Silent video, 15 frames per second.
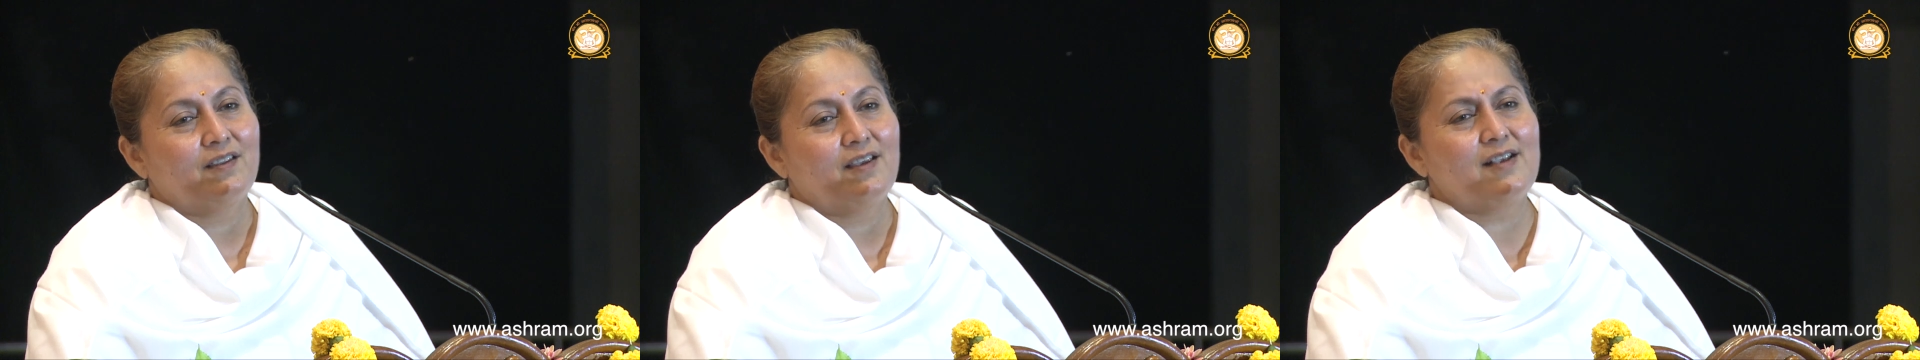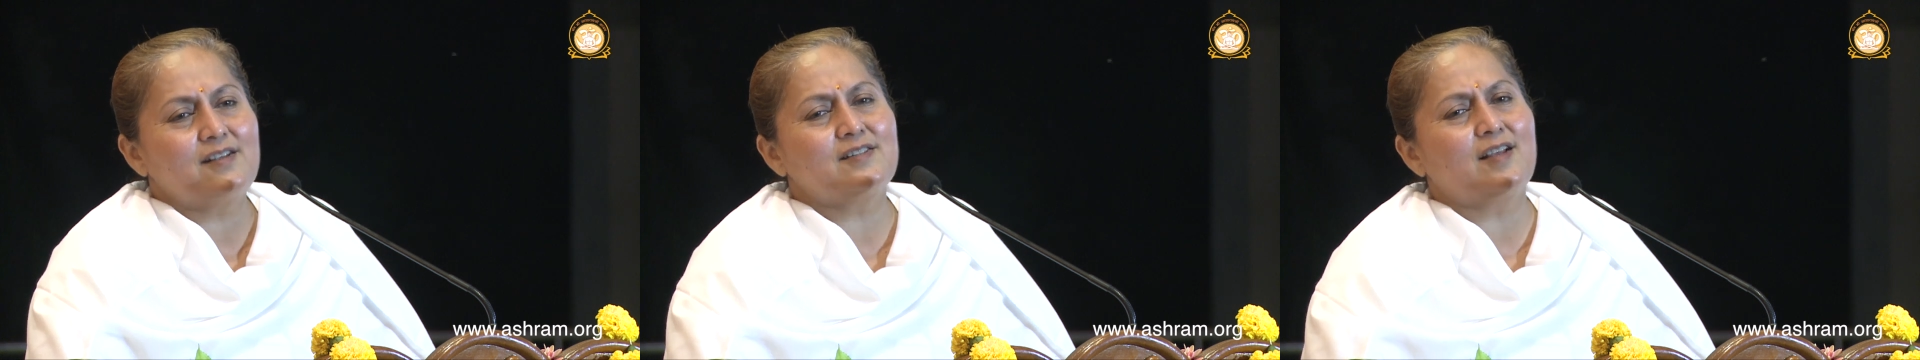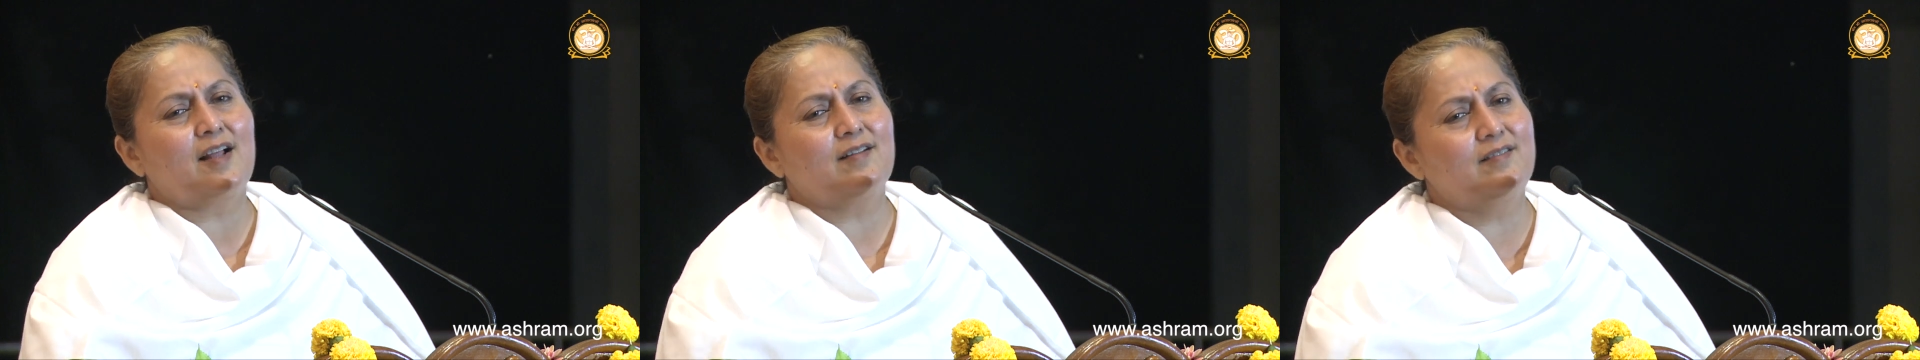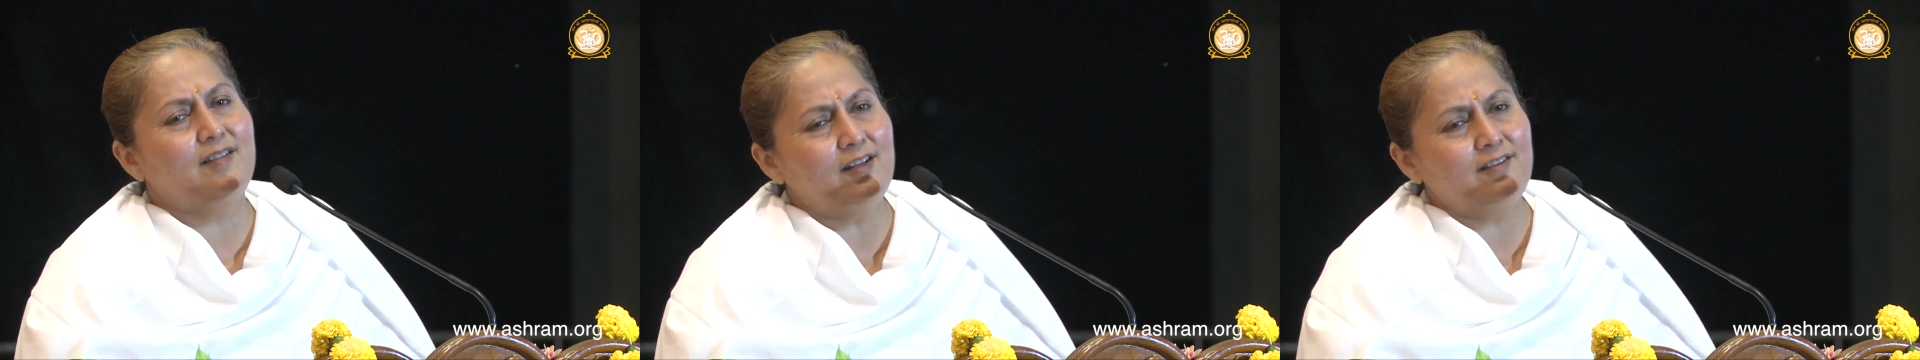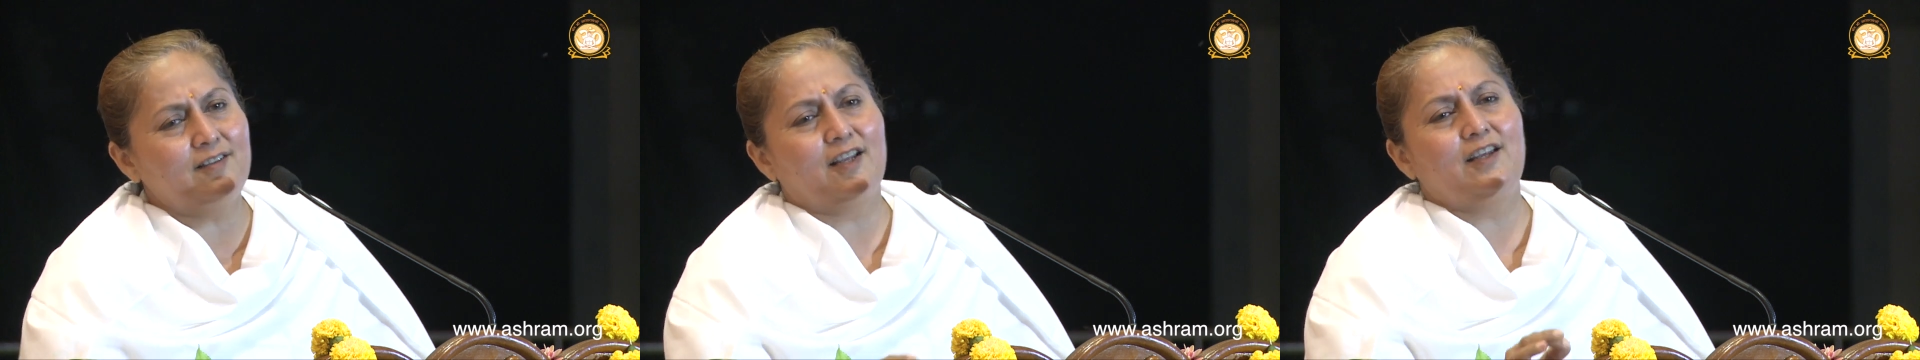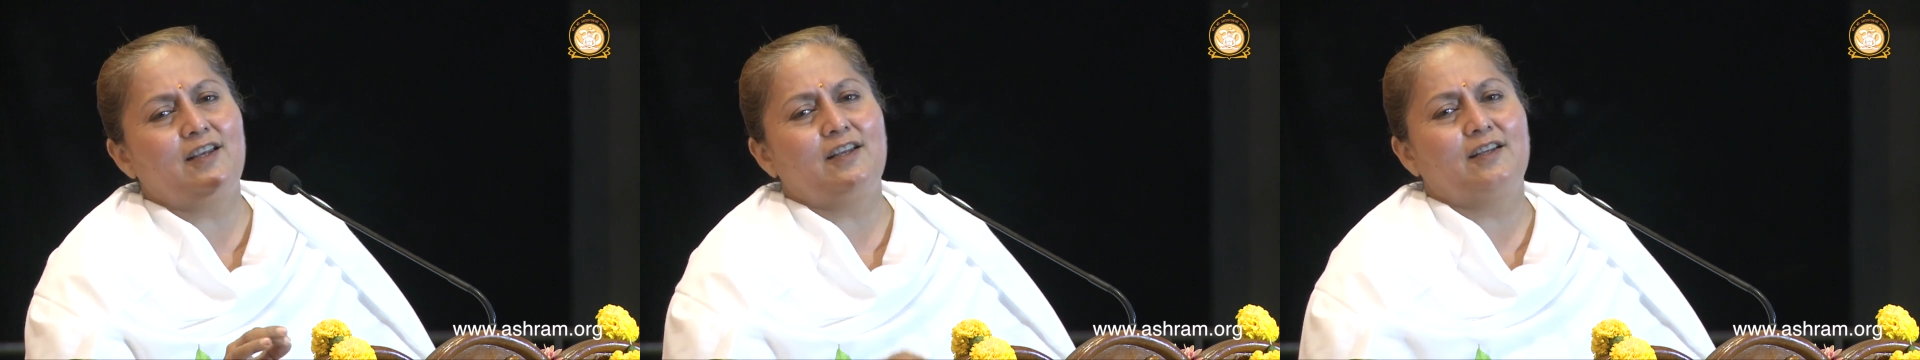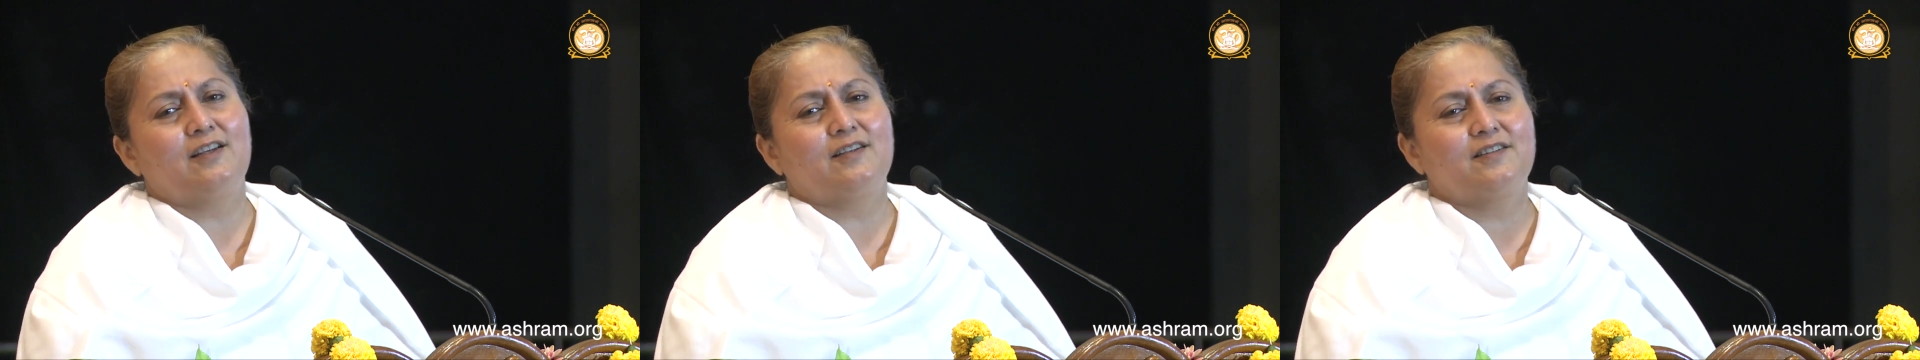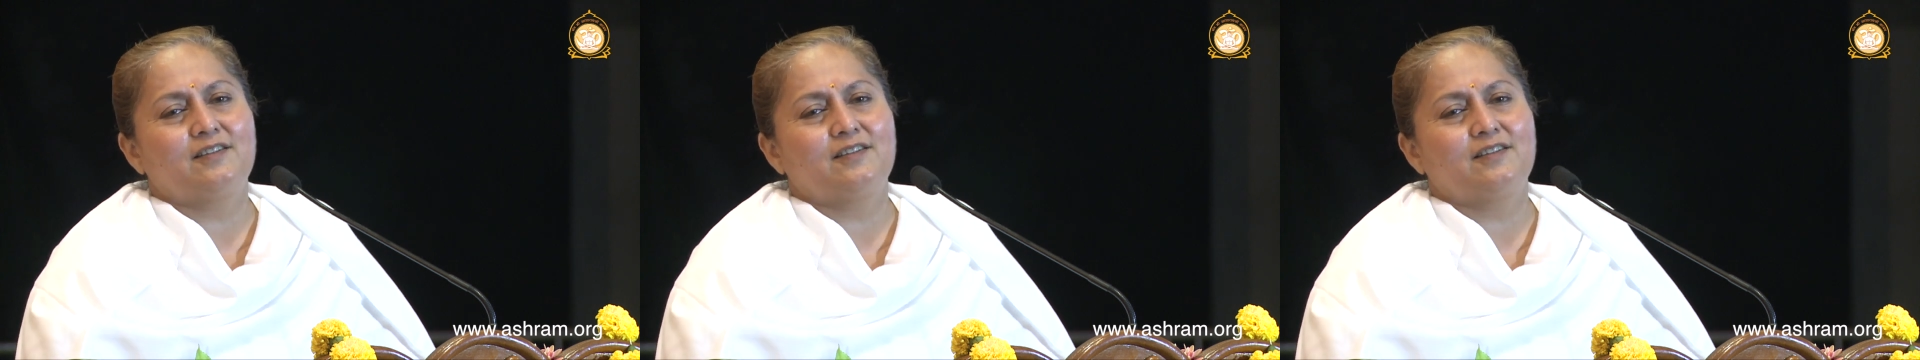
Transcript: ऐसा दिन नहीं